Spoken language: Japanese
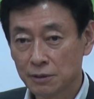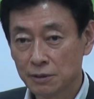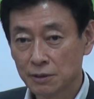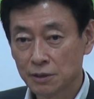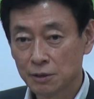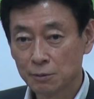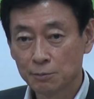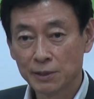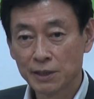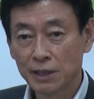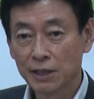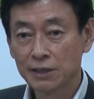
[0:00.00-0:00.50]

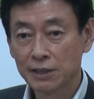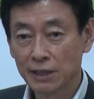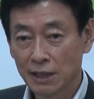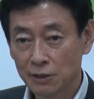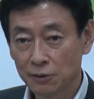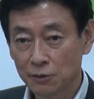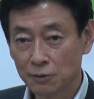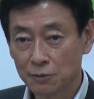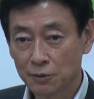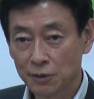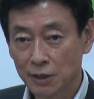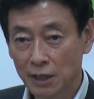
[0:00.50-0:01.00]
進めていきたい
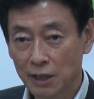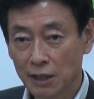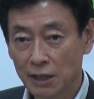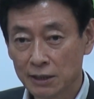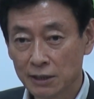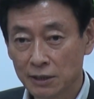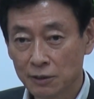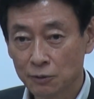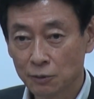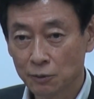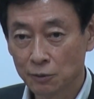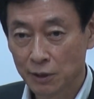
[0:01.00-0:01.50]
というふうに考
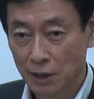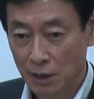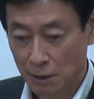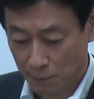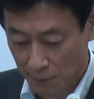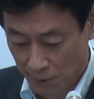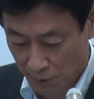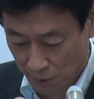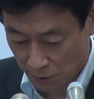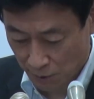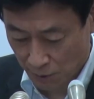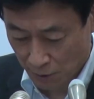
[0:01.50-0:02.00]
えているところであり
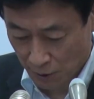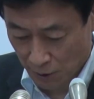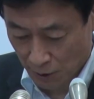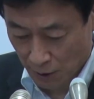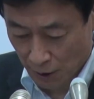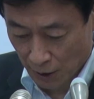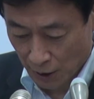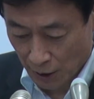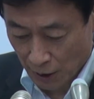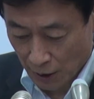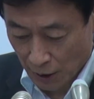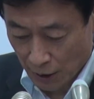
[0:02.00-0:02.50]
ます
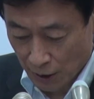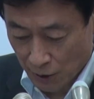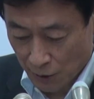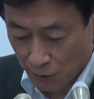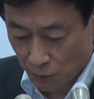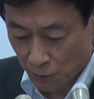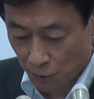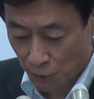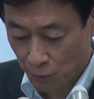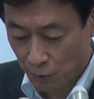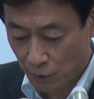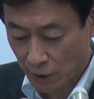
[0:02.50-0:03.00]

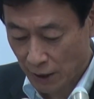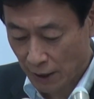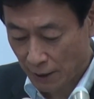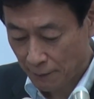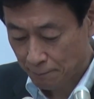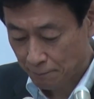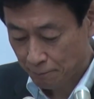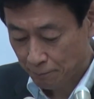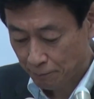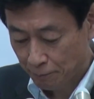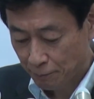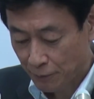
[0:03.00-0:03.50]
その上
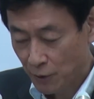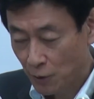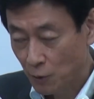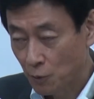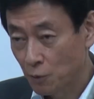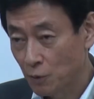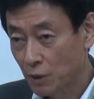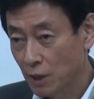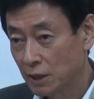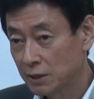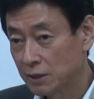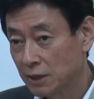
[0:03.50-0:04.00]
で
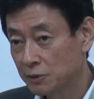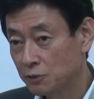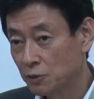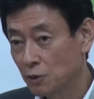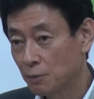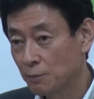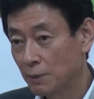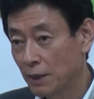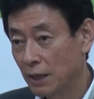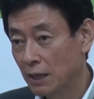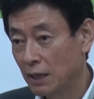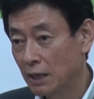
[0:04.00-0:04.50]
今回例
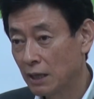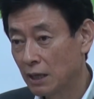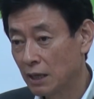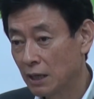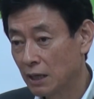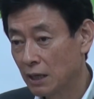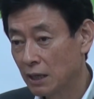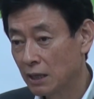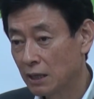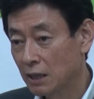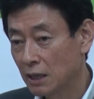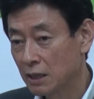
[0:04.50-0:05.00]
え
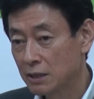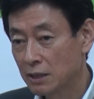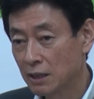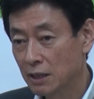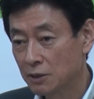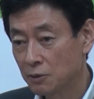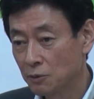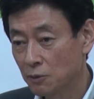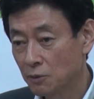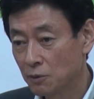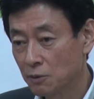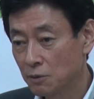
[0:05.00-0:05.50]
ば海
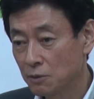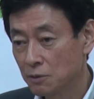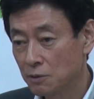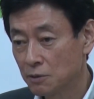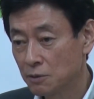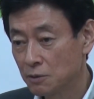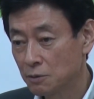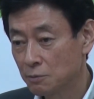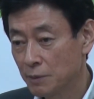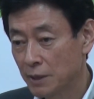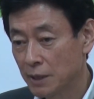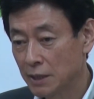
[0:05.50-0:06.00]
外の
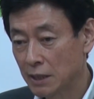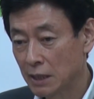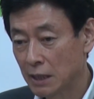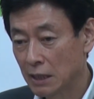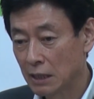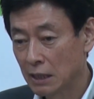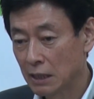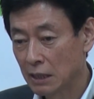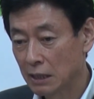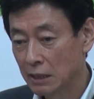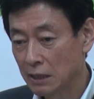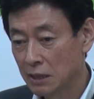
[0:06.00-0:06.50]
有名
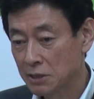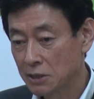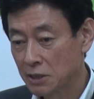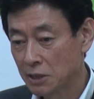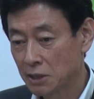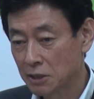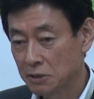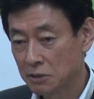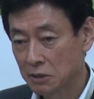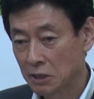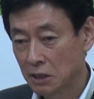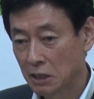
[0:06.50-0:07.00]
な経済
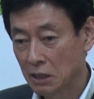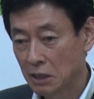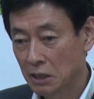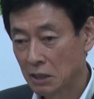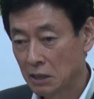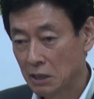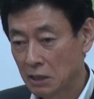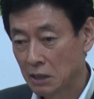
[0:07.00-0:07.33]
学者